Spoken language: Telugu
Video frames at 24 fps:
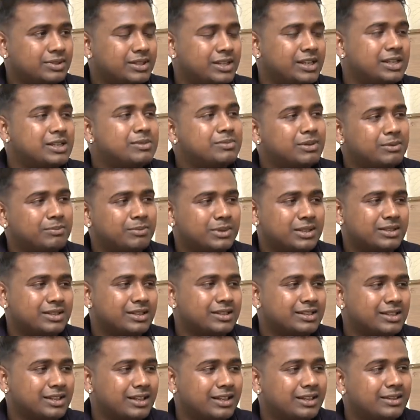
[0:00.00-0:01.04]
చేసి
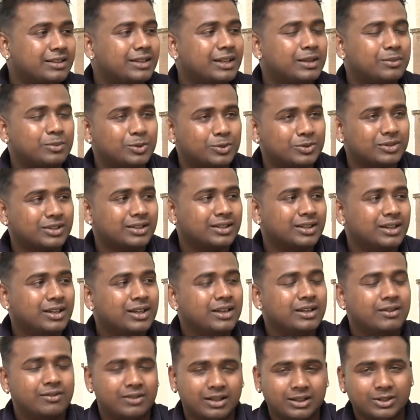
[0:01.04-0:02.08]
పంపించేసేయాలి అలాంటి అయిపోతుంది
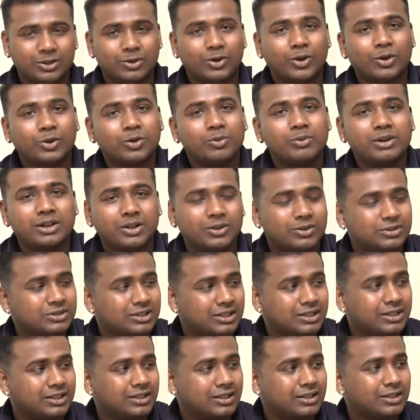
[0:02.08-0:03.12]
వాళ్ళతో ఆర్గ్యుమెంట్
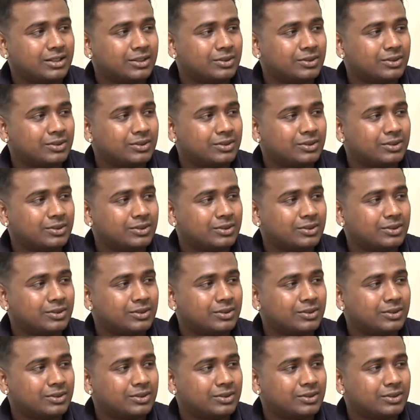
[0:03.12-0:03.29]
అవసరం లేదని